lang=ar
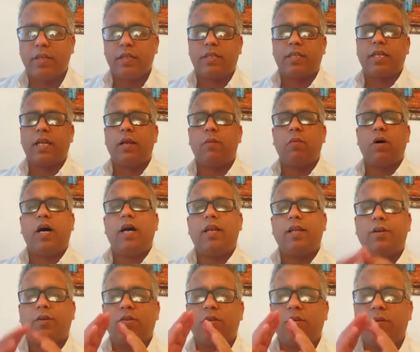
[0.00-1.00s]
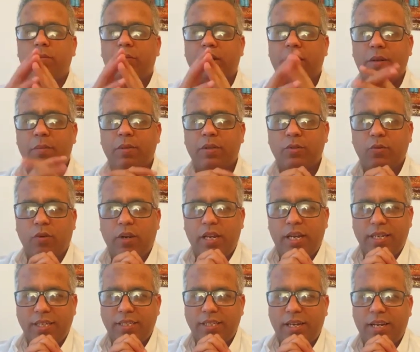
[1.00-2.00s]
السلام عليكم ورحمة
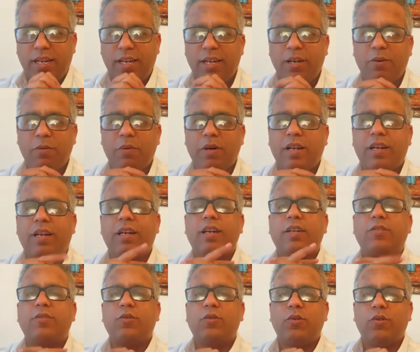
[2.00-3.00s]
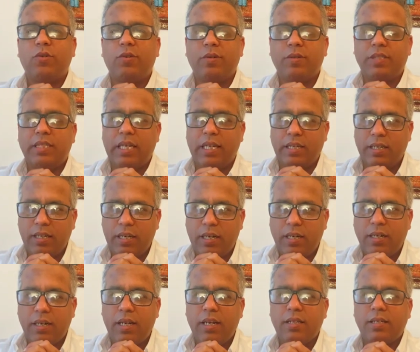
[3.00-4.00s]
الله تعالى وبركاته تحية
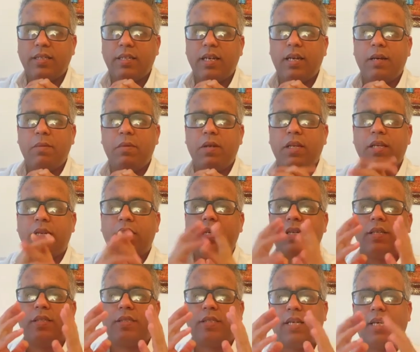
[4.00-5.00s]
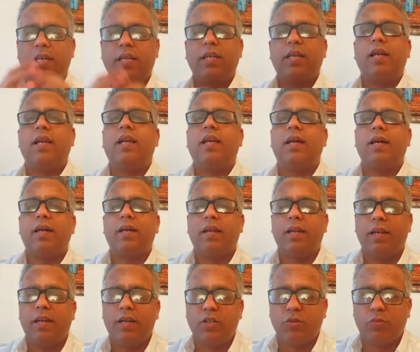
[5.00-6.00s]
للناس كاملين تحية
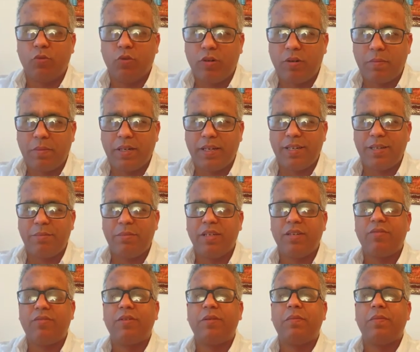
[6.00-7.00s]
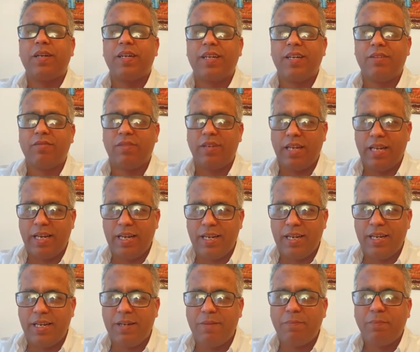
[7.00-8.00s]
للجمهور المغربي في المكان في
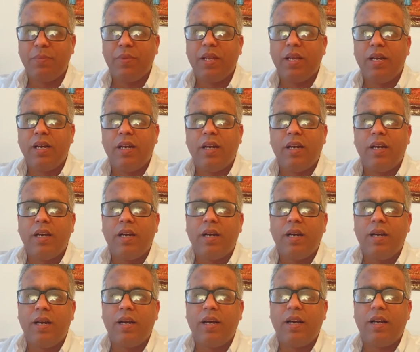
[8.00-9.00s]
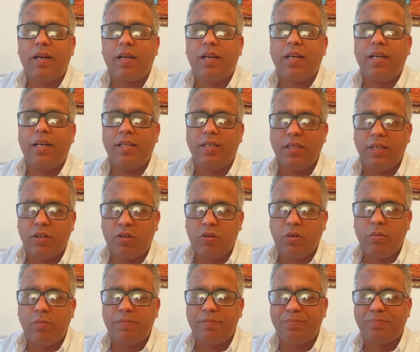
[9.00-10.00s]
العالم آه
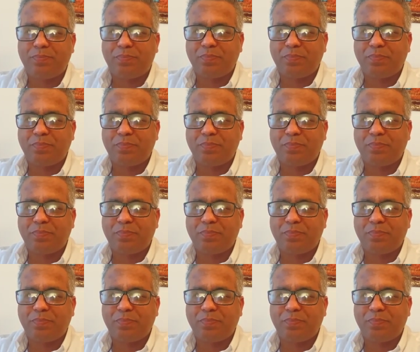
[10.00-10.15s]
كنحييكم